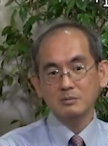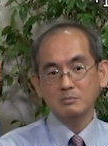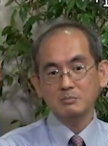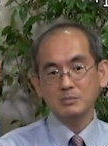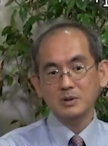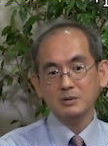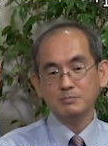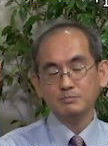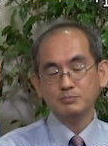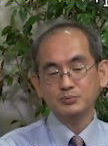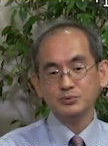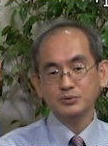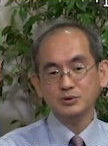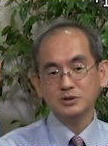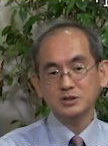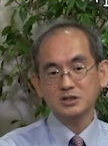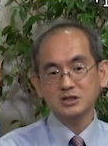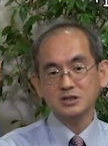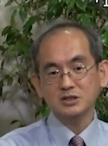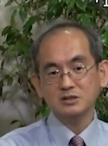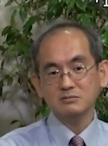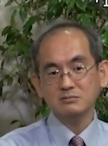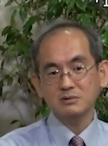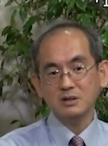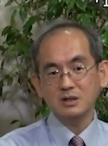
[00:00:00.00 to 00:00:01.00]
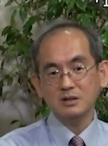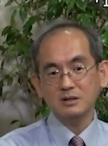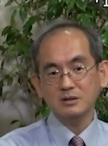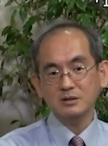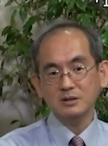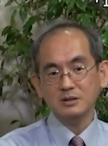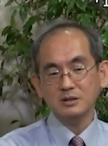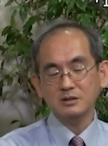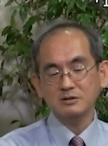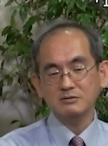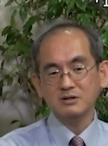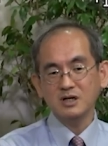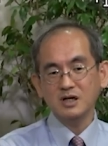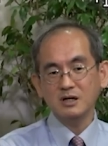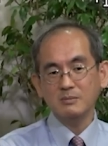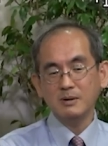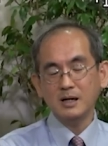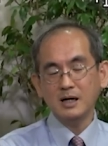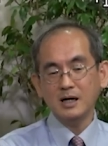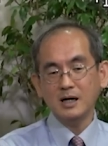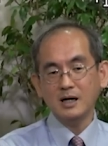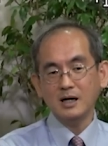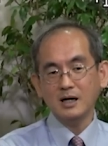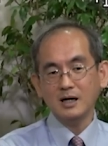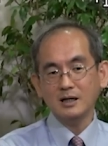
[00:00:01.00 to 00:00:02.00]
まあ、プーチンはいわ
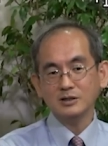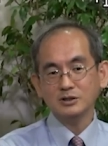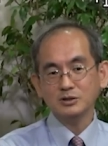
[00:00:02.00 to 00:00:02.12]
ば